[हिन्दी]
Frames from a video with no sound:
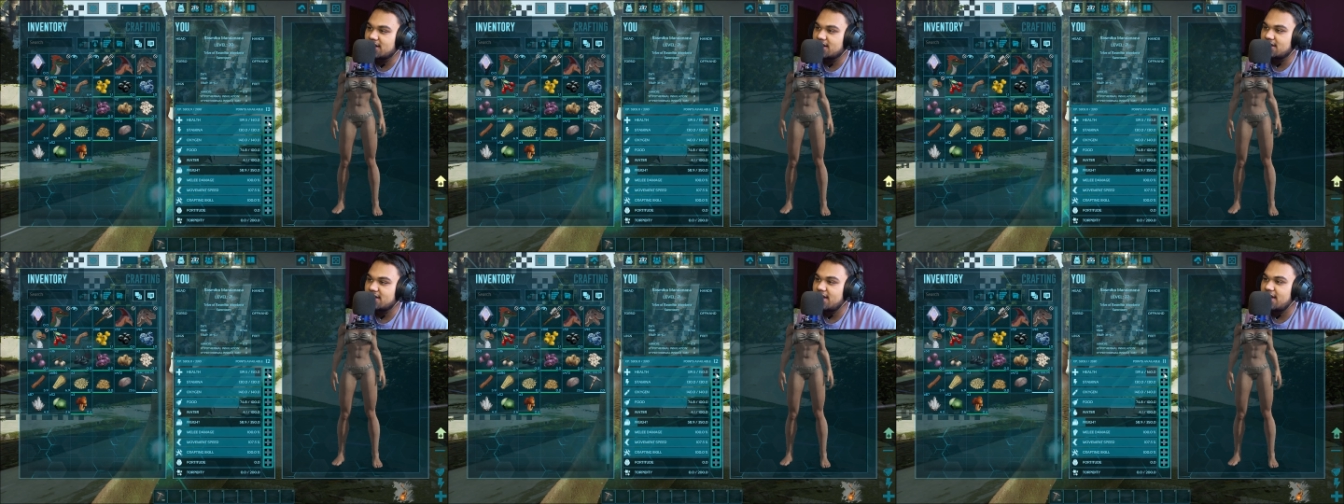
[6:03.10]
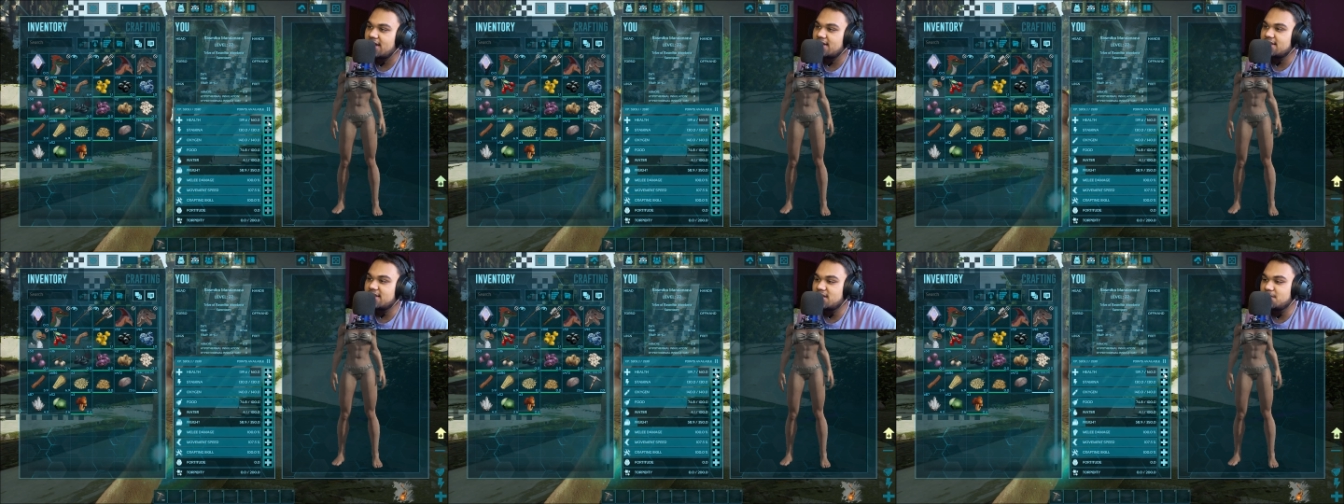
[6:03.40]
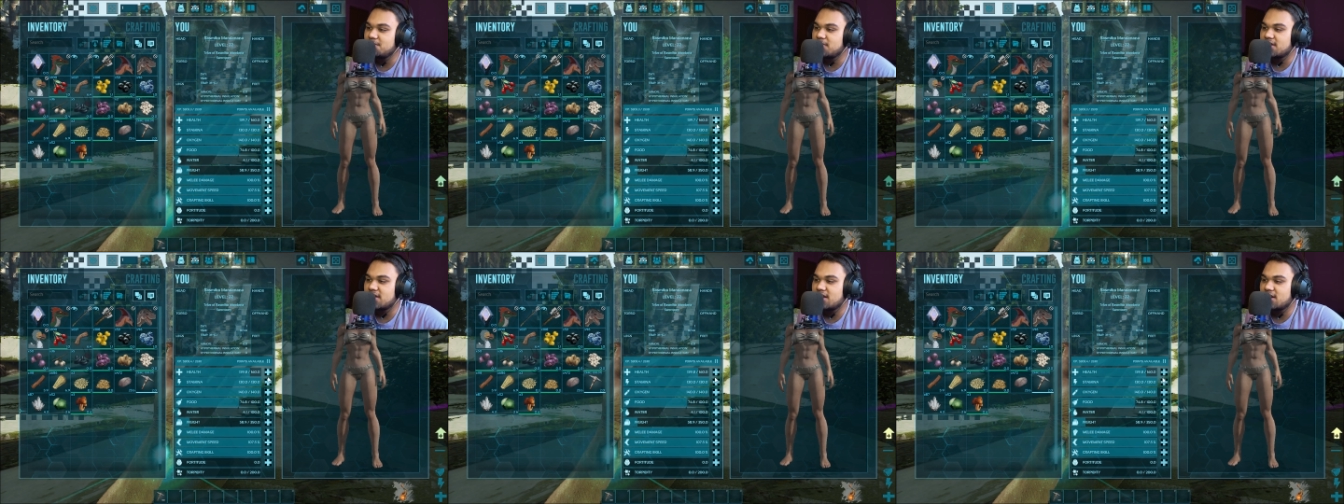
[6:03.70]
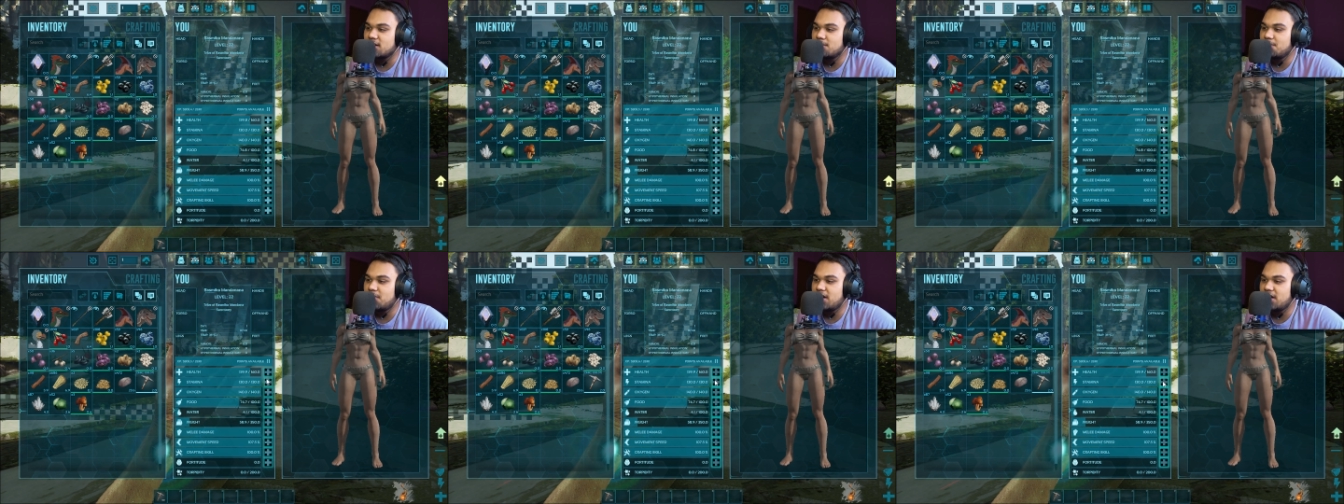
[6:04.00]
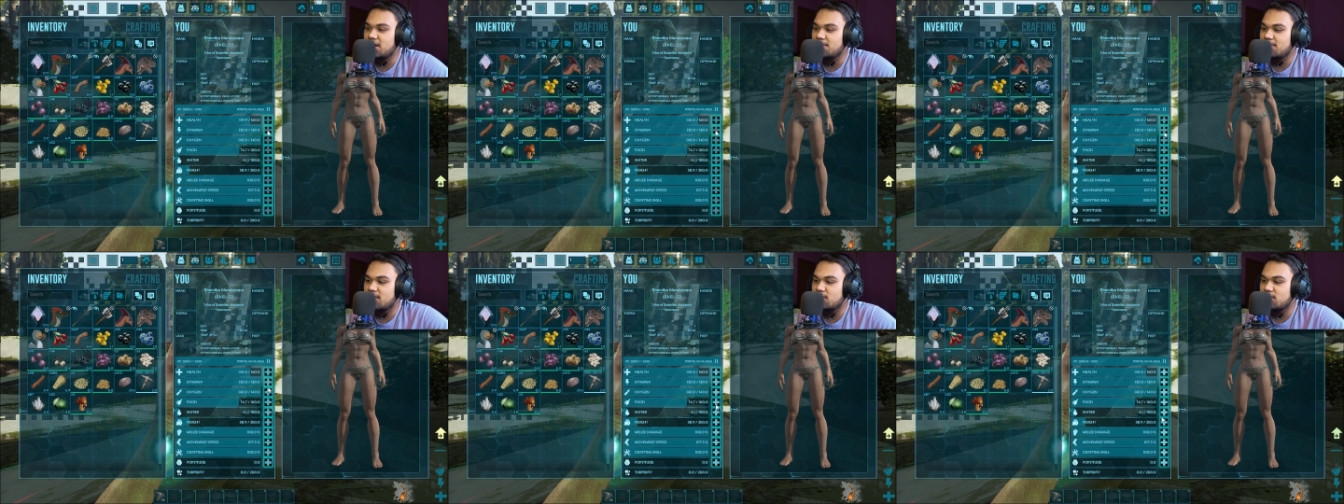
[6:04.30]
गए एक दिन में क्या नब्बे
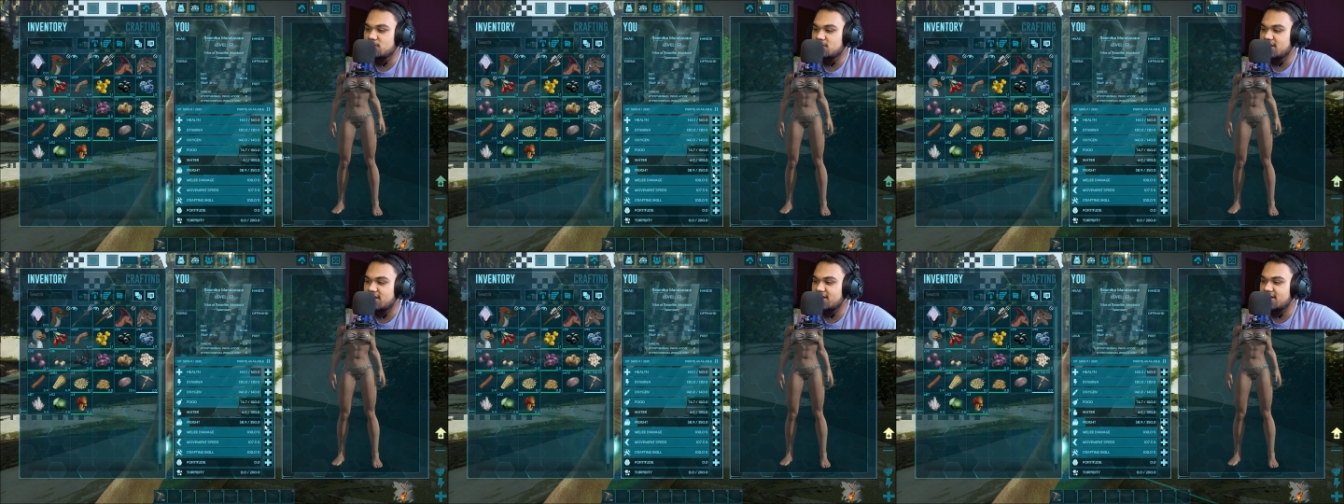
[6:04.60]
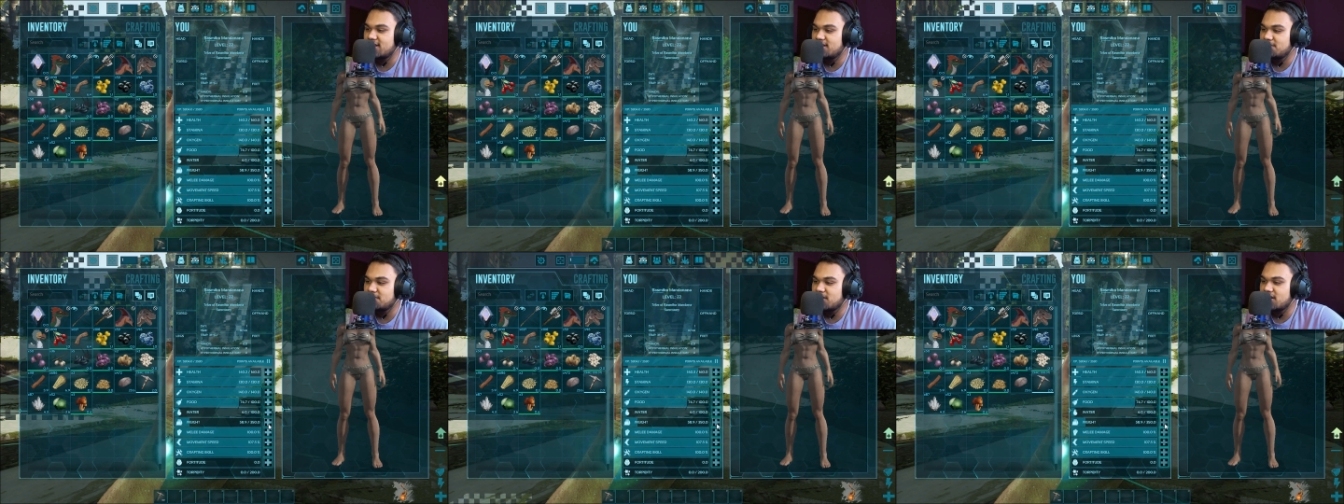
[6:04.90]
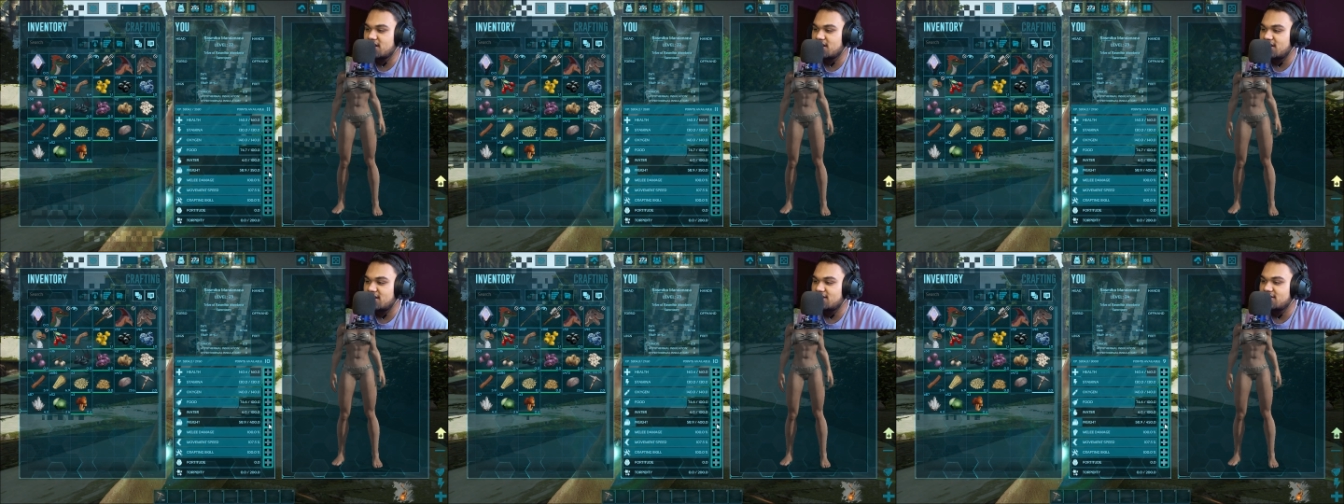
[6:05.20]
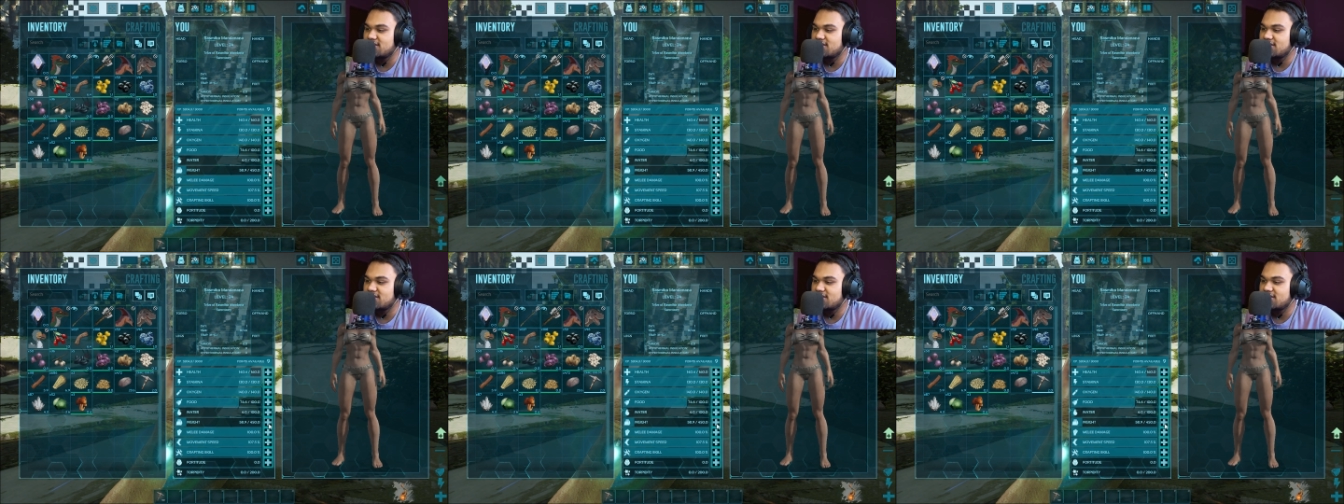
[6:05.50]
लेवल हो जाएगा हमारा